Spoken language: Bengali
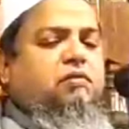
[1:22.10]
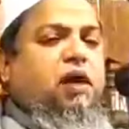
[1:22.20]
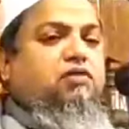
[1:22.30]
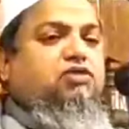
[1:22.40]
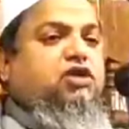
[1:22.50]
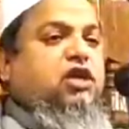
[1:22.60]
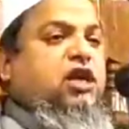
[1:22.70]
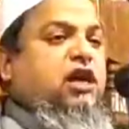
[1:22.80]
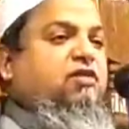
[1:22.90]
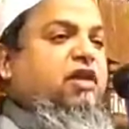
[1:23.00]

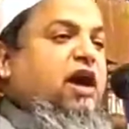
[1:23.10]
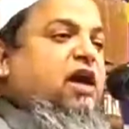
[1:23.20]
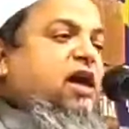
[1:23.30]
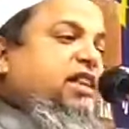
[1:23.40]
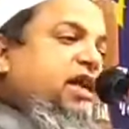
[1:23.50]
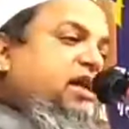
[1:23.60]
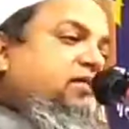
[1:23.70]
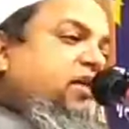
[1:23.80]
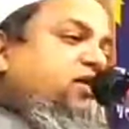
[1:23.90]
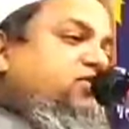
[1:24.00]
মানুষের এখন হায়াত
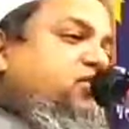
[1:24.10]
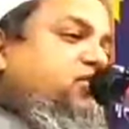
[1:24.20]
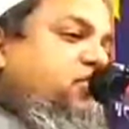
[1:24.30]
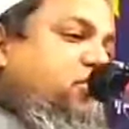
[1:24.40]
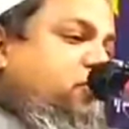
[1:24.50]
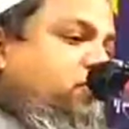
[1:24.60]
একেবারে ছোট